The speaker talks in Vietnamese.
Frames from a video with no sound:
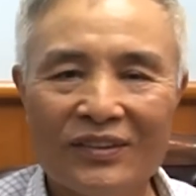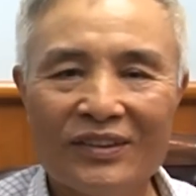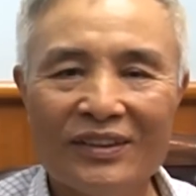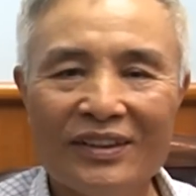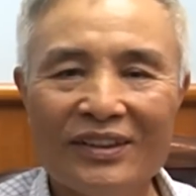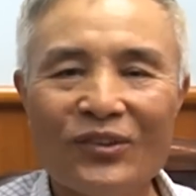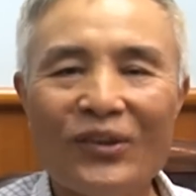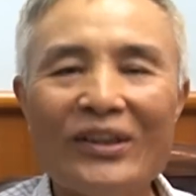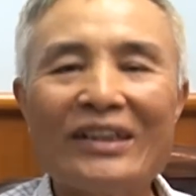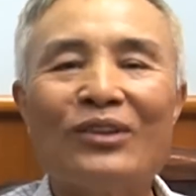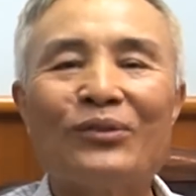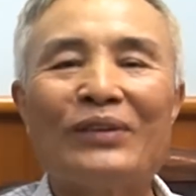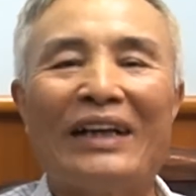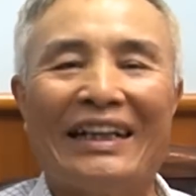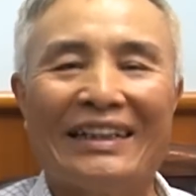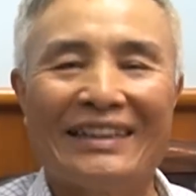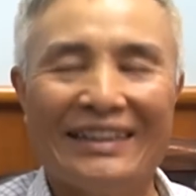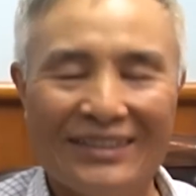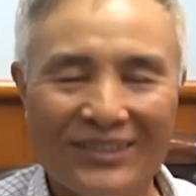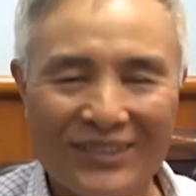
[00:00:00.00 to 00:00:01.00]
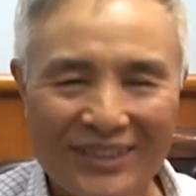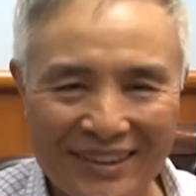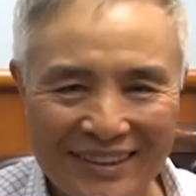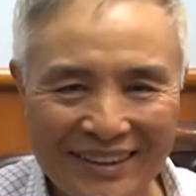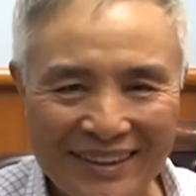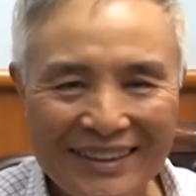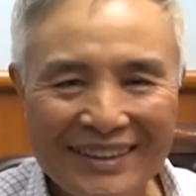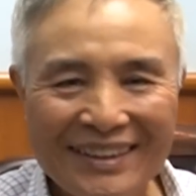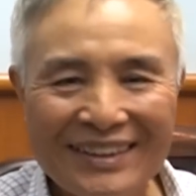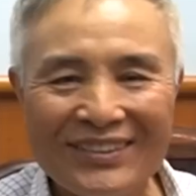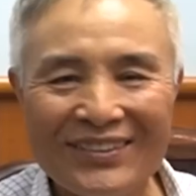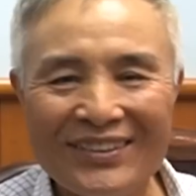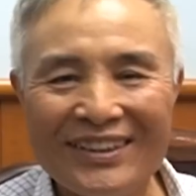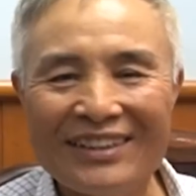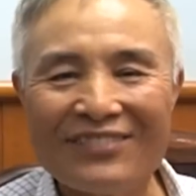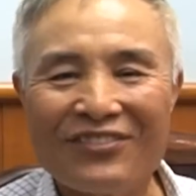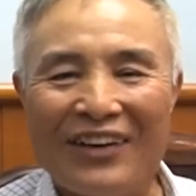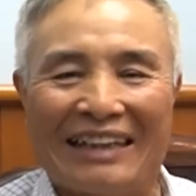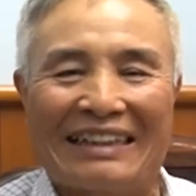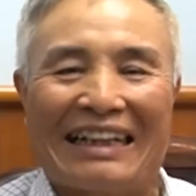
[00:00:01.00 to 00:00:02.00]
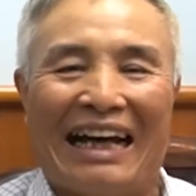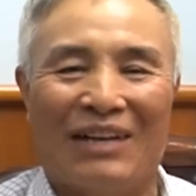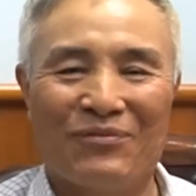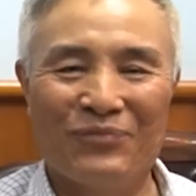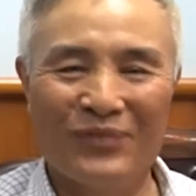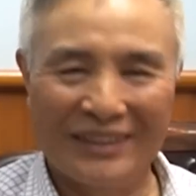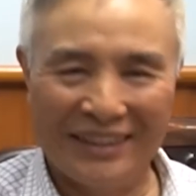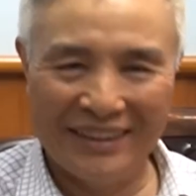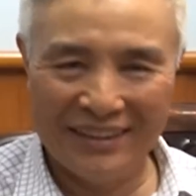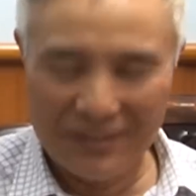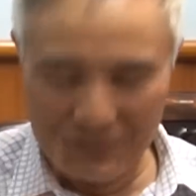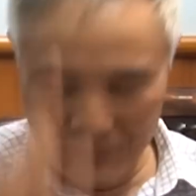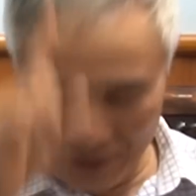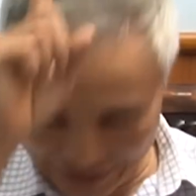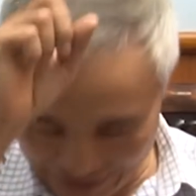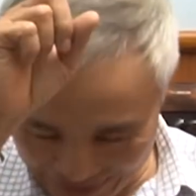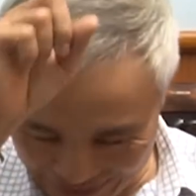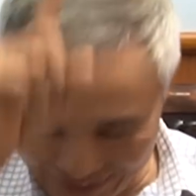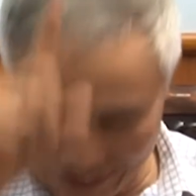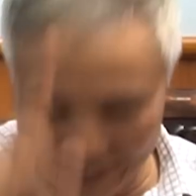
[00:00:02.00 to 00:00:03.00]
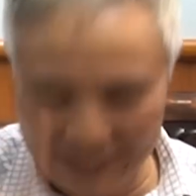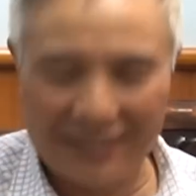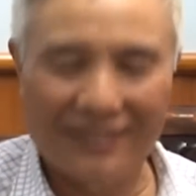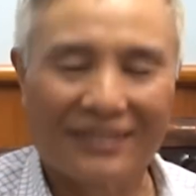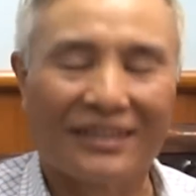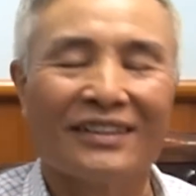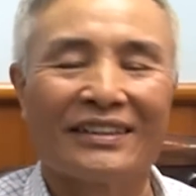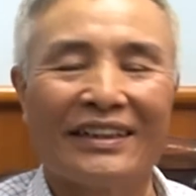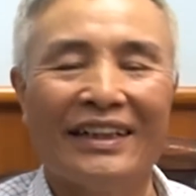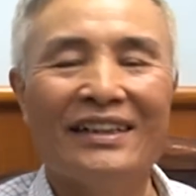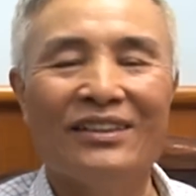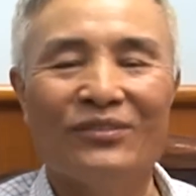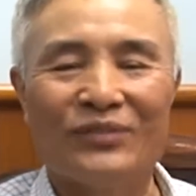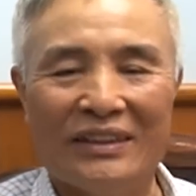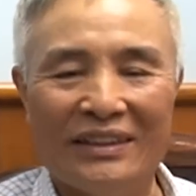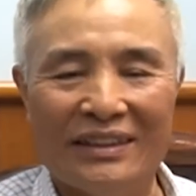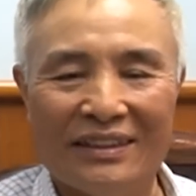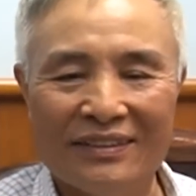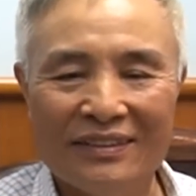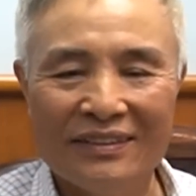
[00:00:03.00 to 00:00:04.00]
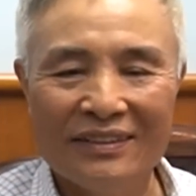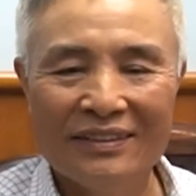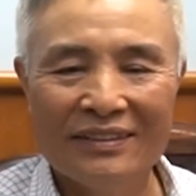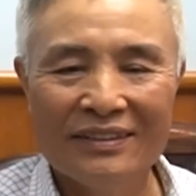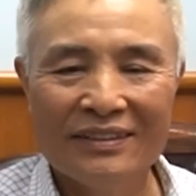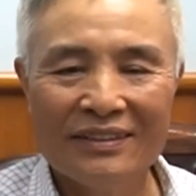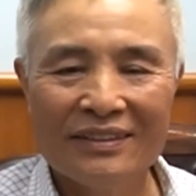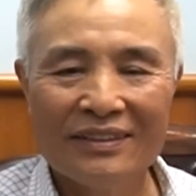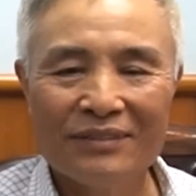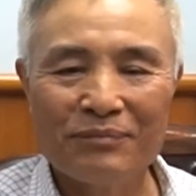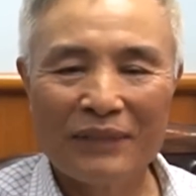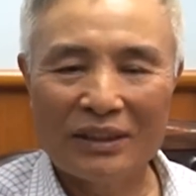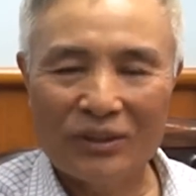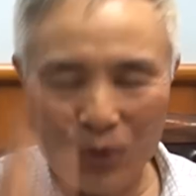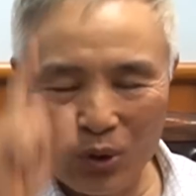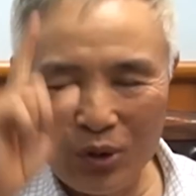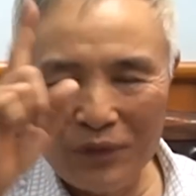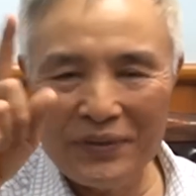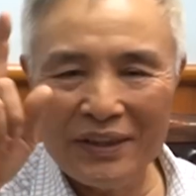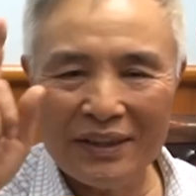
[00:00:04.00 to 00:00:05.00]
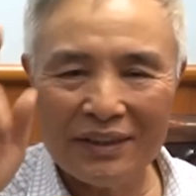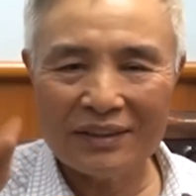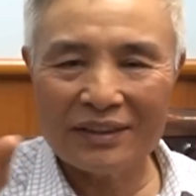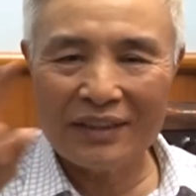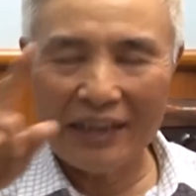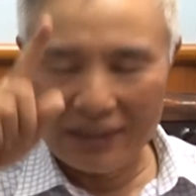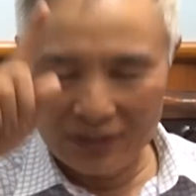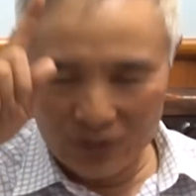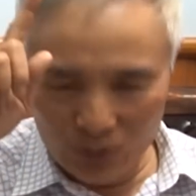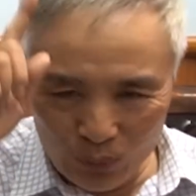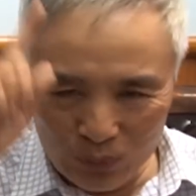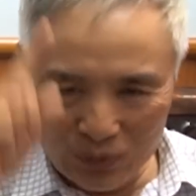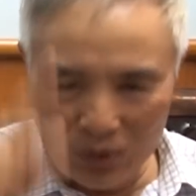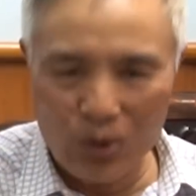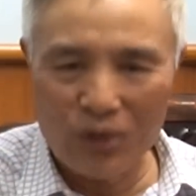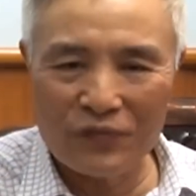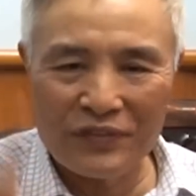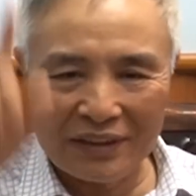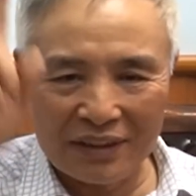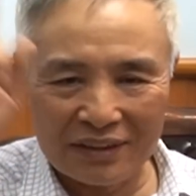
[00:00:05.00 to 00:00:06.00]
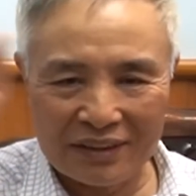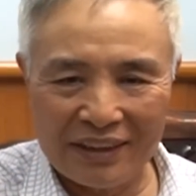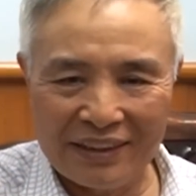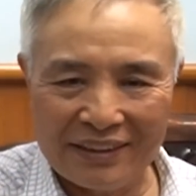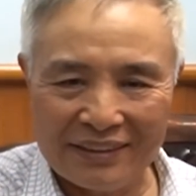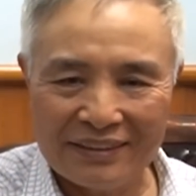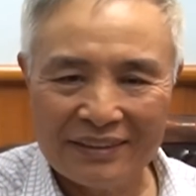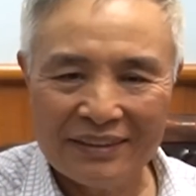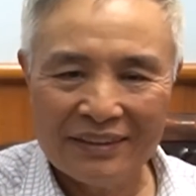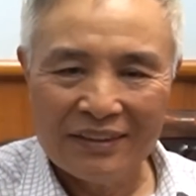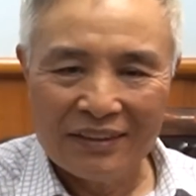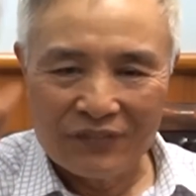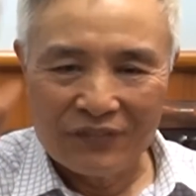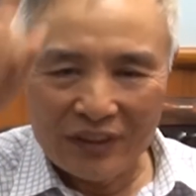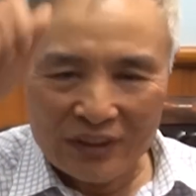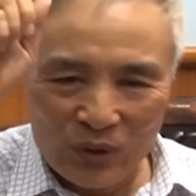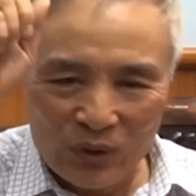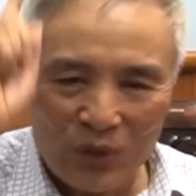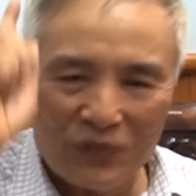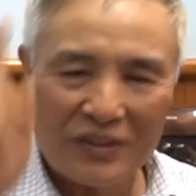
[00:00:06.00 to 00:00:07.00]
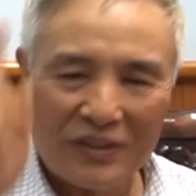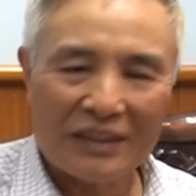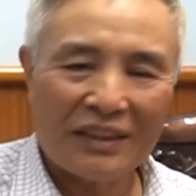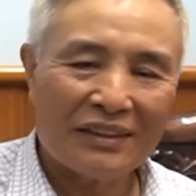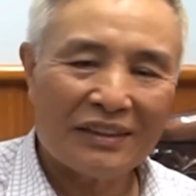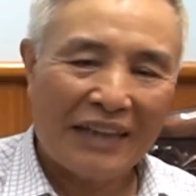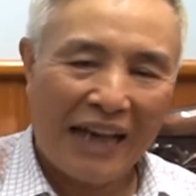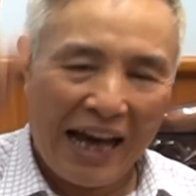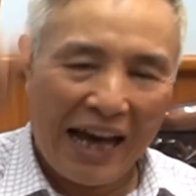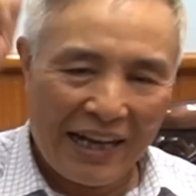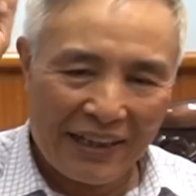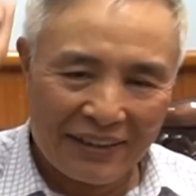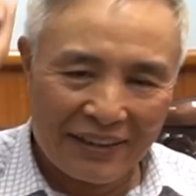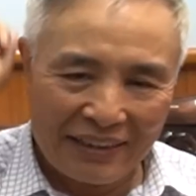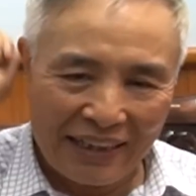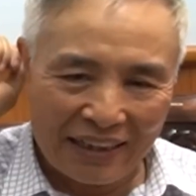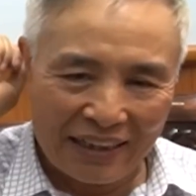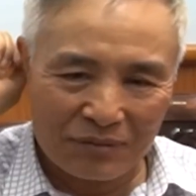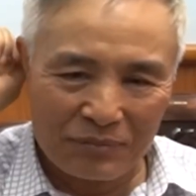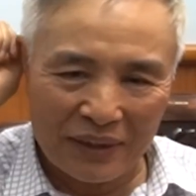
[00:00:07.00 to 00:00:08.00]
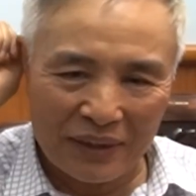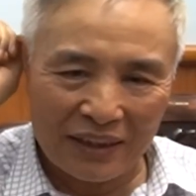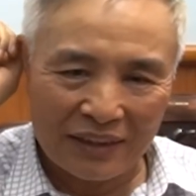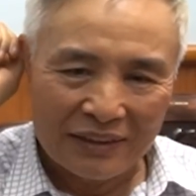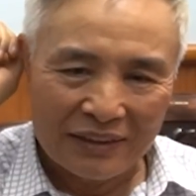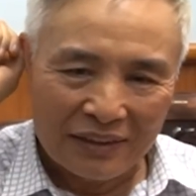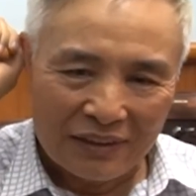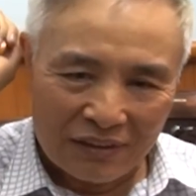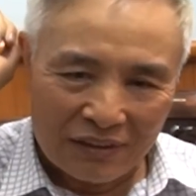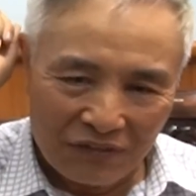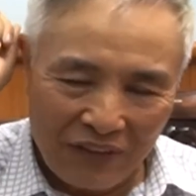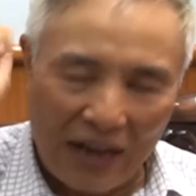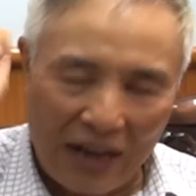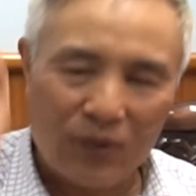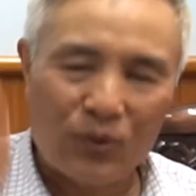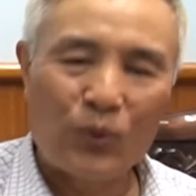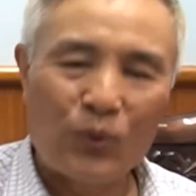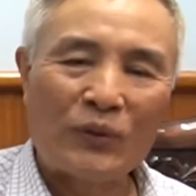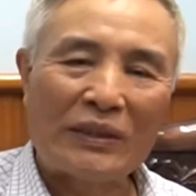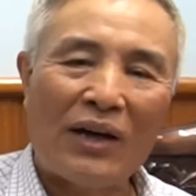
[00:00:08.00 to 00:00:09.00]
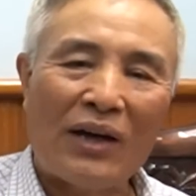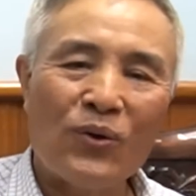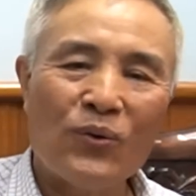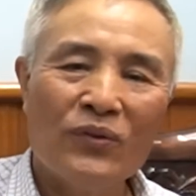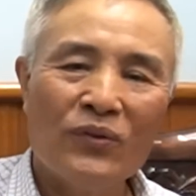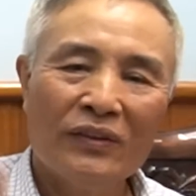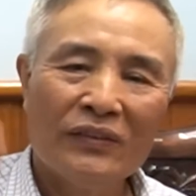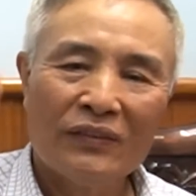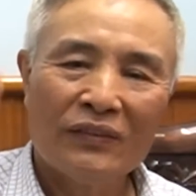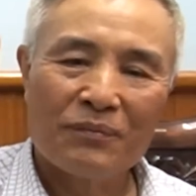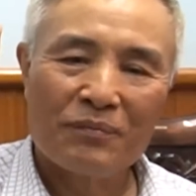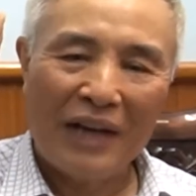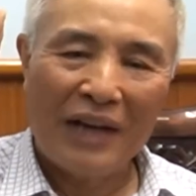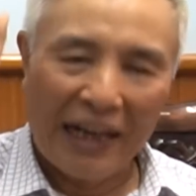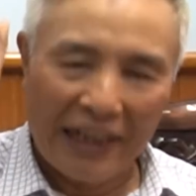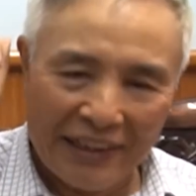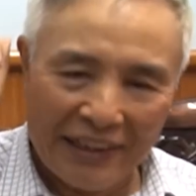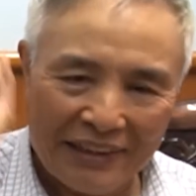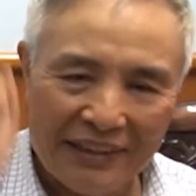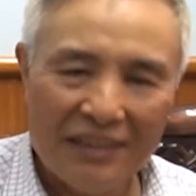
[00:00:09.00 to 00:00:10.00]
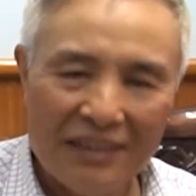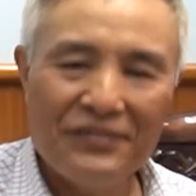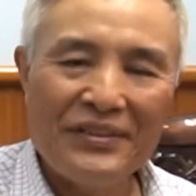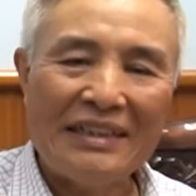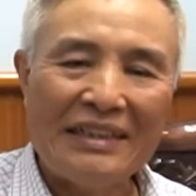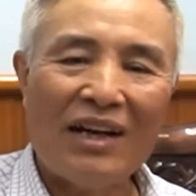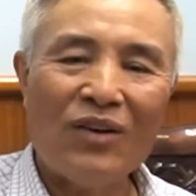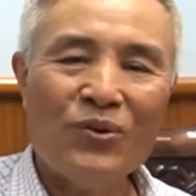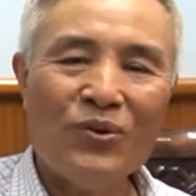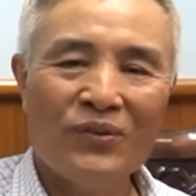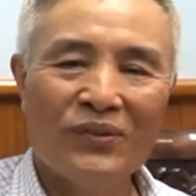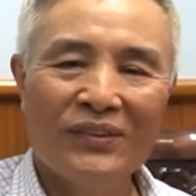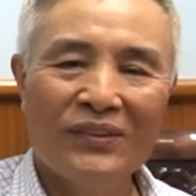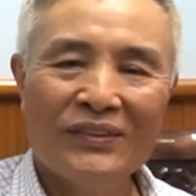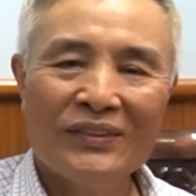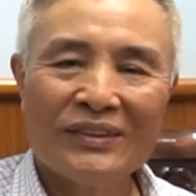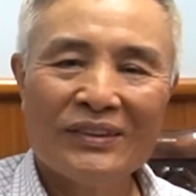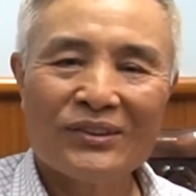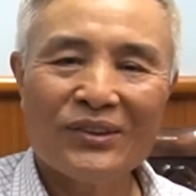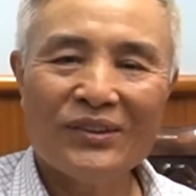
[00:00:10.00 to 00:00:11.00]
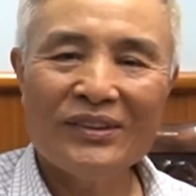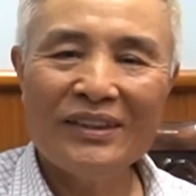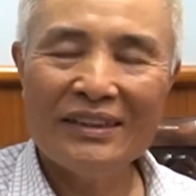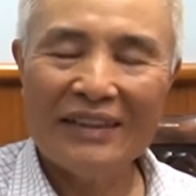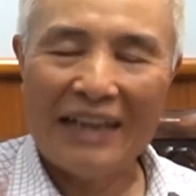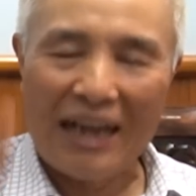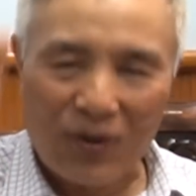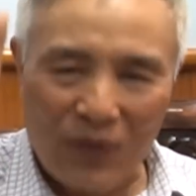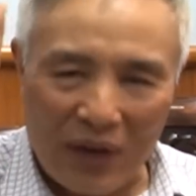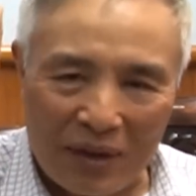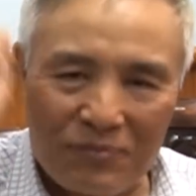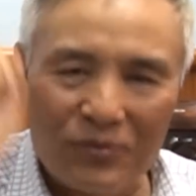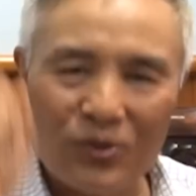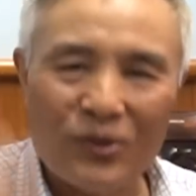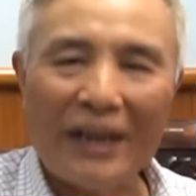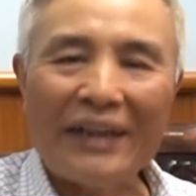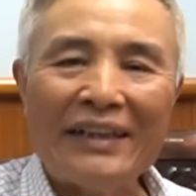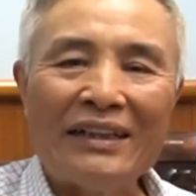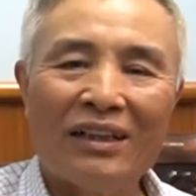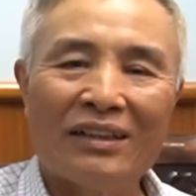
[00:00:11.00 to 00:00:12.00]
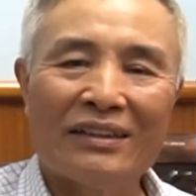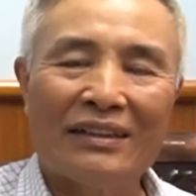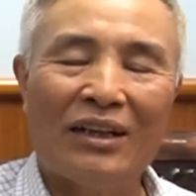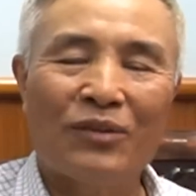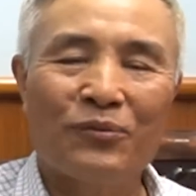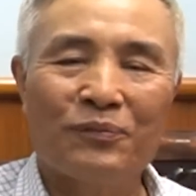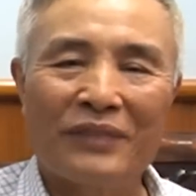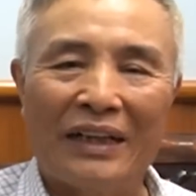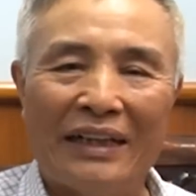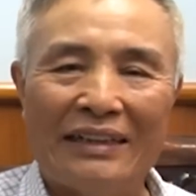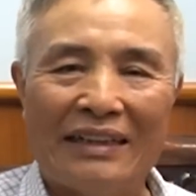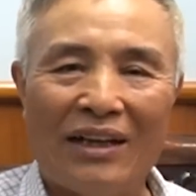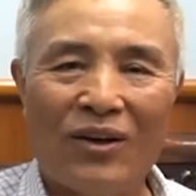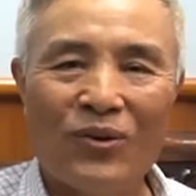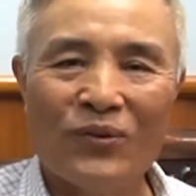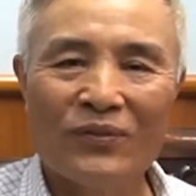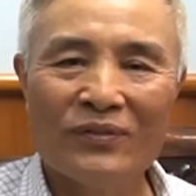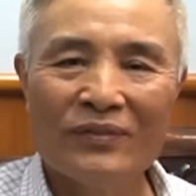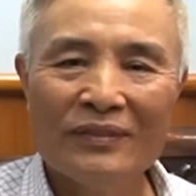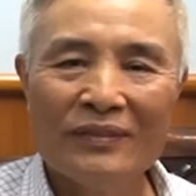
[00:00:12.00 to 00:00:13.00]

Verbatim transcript: Nói câu này thì nó hơi, nó hơi phản cảm một tí, nhưng mà đấy cái sự thực tế đồng chí ạ. Mà tôi cũng đấy, cũng tôi với thằng Thịnh, thì tôi với Thịnh là hai cái thằng mà vào cùng nhau, mà hay đi với nhau, cho nên đào hầm cũng ngay đời nằm cạnh nhau.